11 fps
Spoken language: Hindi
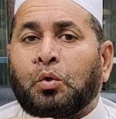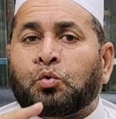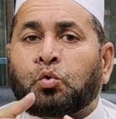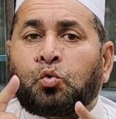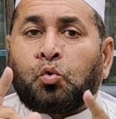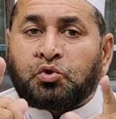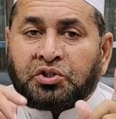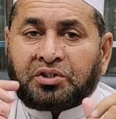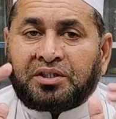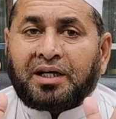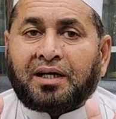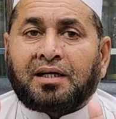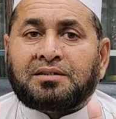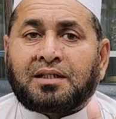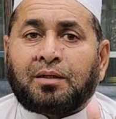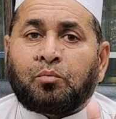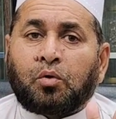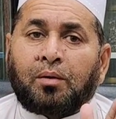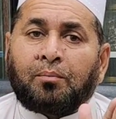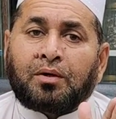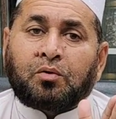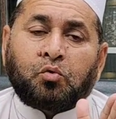तो कोशिश किया करें कि
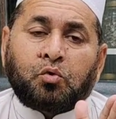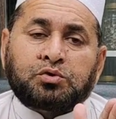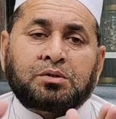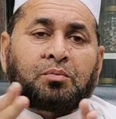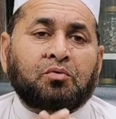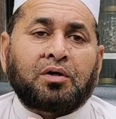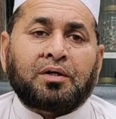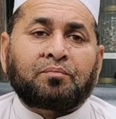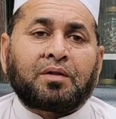मुकम्मल कोर्स मंगवाएं